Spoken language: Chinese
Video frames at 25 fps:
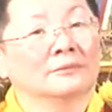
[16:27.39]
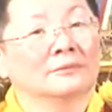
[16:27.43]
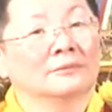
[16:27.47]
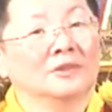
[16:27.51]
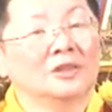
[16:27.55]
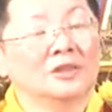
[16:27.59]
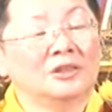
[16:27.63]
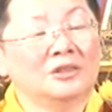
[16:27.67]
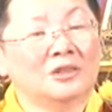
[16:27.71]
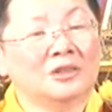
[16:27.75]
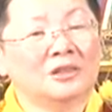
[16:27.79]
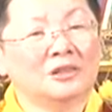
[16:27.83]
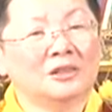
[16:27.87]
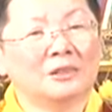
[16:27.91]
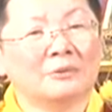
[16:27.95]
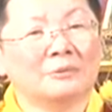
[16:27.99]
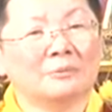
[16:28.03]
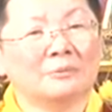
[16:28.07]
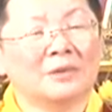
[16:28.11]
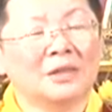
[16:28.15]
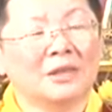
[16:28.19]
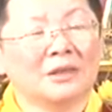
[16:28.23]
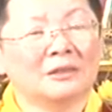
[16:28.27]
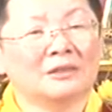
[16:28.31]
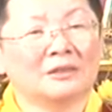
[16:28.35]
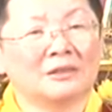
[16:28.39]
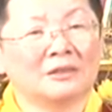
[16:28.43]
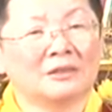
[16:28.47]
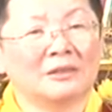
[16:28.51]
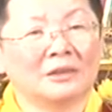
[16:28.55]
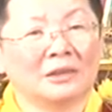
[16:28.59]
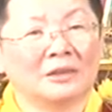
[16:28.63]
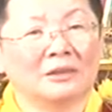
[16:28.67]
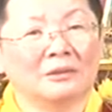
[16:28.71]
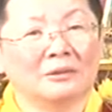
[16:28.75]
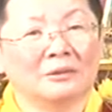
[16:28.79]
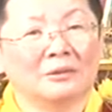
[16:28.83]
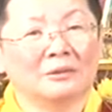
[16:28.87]
这是什么样子
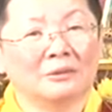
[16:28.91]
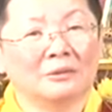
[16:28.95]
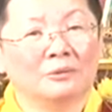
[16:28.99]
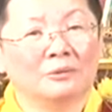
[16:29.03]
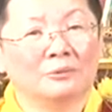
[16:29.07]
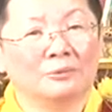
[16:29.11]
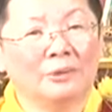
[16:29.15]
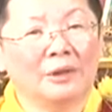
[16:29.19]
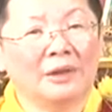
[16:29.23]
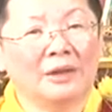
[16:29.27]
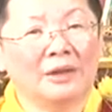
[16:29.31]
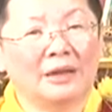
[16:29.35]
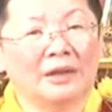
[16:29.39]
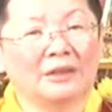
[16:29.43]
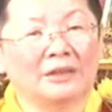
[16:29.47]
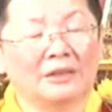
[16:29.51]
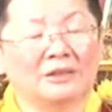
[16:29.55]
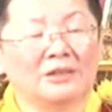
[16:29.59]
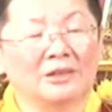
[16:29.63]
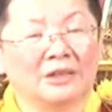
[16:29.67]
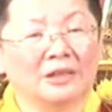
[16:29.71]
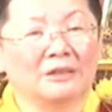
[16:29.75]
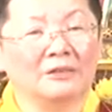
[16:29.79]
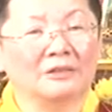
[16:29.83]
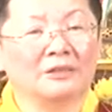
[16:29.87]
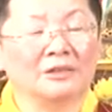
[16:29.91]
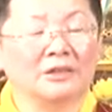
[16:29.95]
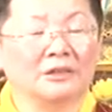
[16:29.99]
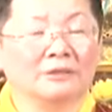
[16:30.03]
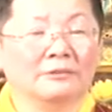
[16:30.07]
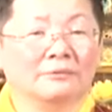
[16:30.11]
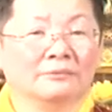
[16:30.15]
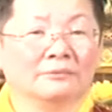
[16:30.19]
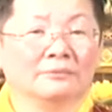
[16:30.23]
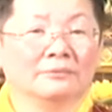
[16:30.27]
的未来的前景？